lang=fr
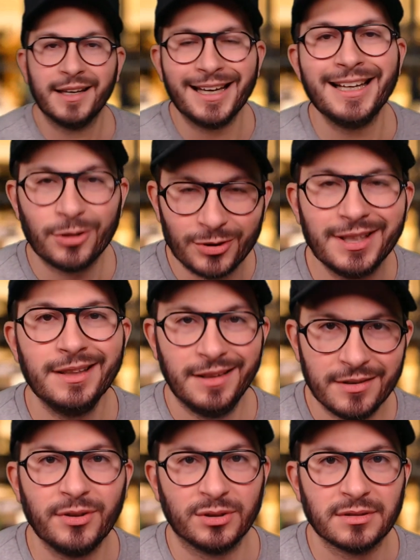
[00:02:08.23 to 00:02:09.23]
est en tête des
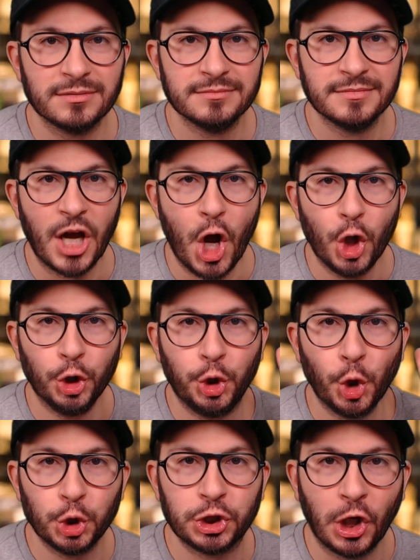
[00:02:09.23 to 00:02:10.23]
ventes.
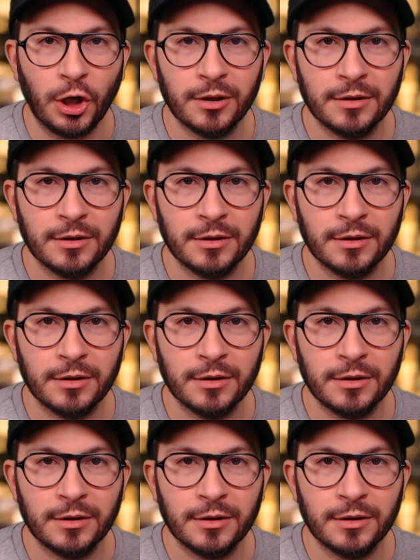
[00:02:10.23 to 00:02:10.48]
Deux ans.